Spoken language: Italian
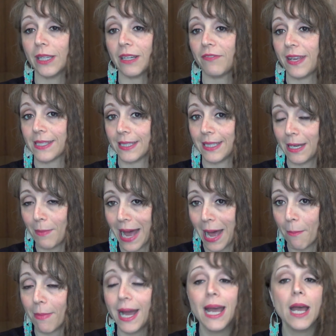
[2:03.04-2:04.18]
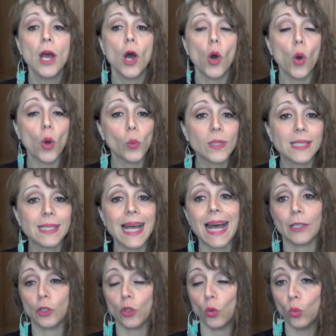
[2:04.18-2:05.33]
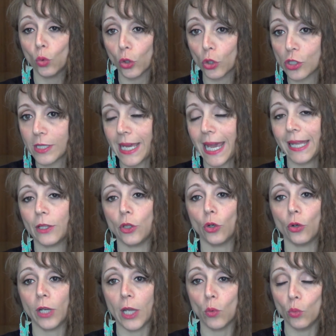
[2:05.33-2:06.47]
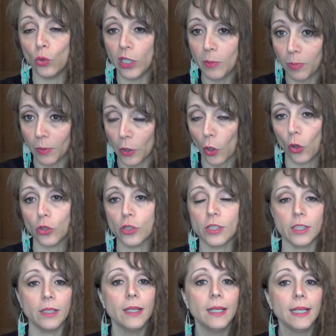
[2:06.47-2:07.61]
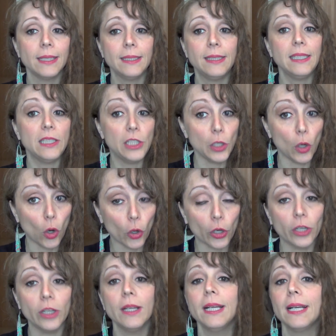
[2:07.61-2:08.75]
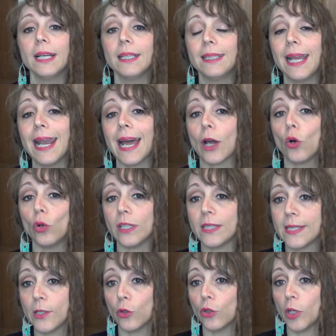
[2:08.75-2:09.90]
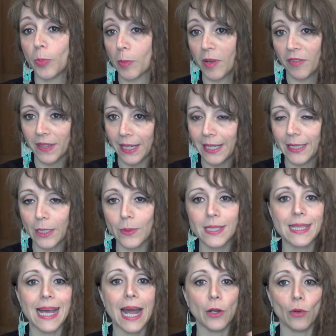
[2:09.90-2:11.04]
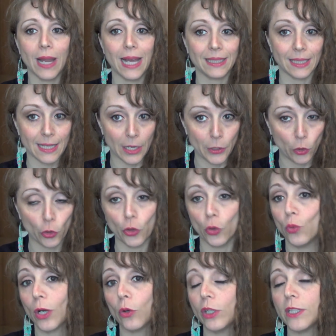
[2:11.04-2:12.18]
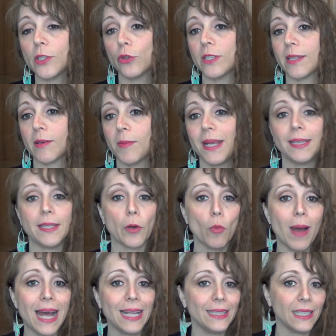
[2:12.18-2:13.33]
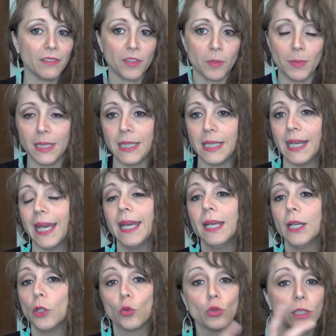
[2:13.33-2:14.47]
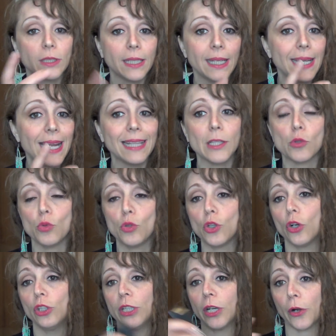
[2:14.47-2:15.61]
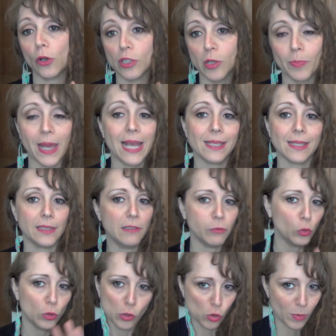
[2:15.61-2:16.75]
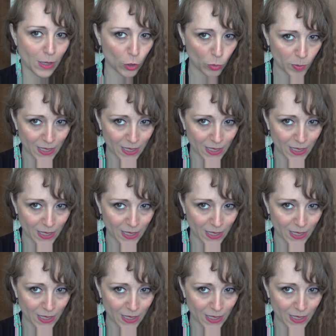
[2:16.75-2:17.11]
della festa della mamma, ho acquistato un rossetto e un lip gloss di Dior della collezione primaverile di quest'anno, la Trianon, una collezione estremamente romantica e femminile, tutta declinata sui toni del rosa pesca, del fucsia, insomma come